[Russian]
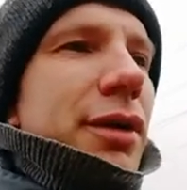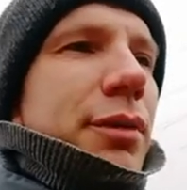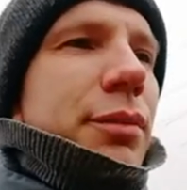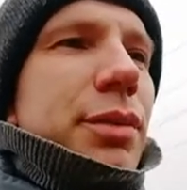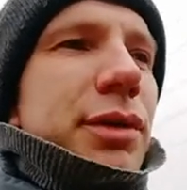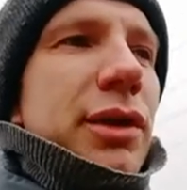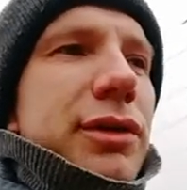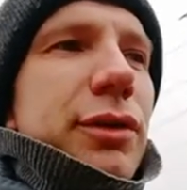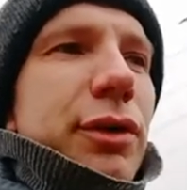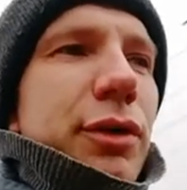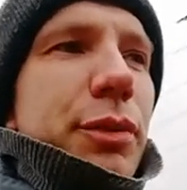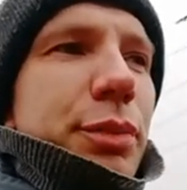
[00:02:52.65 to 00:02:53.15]

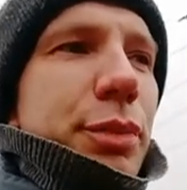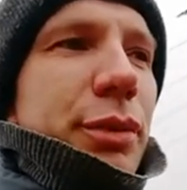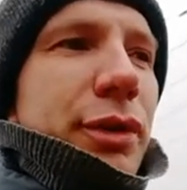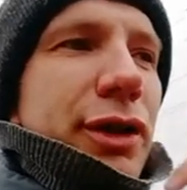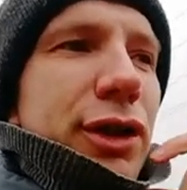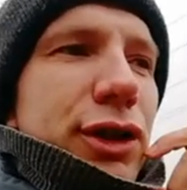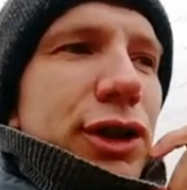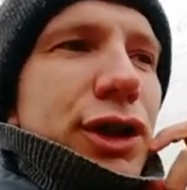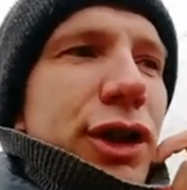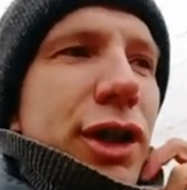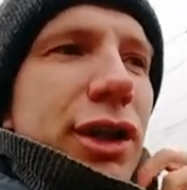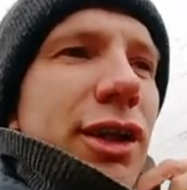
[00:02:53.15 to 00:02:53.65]
Петро
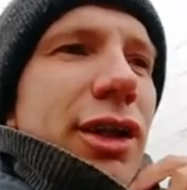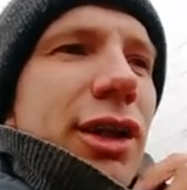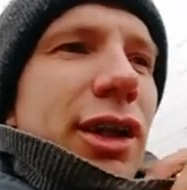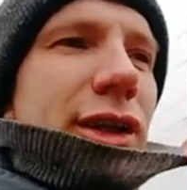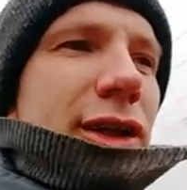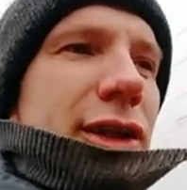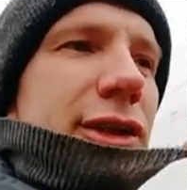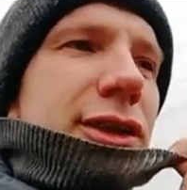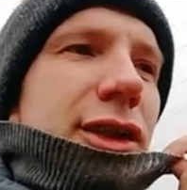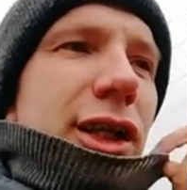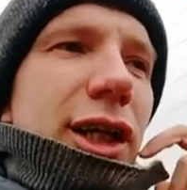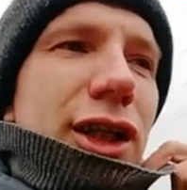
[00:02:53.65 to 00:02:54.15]
Порошенко
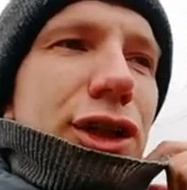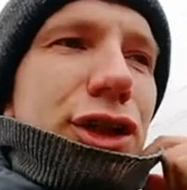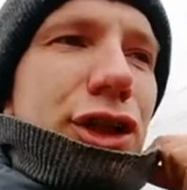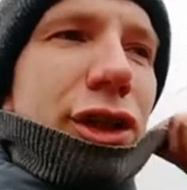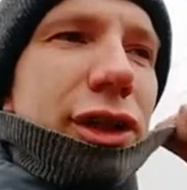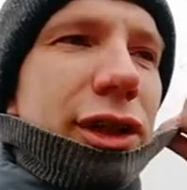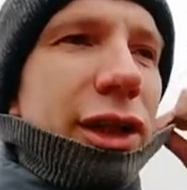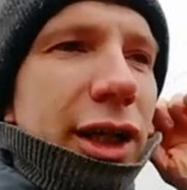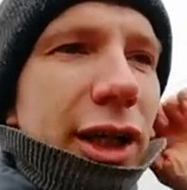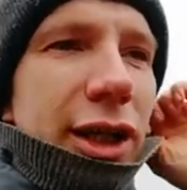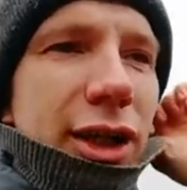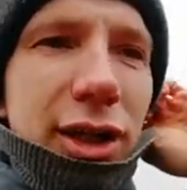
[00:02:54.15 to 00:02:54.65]
расскажет
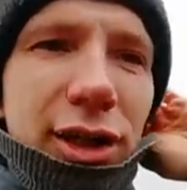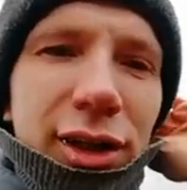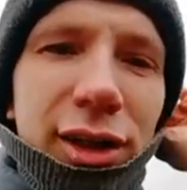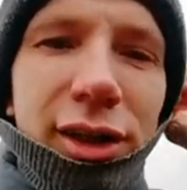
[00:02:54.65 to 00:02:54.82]
так,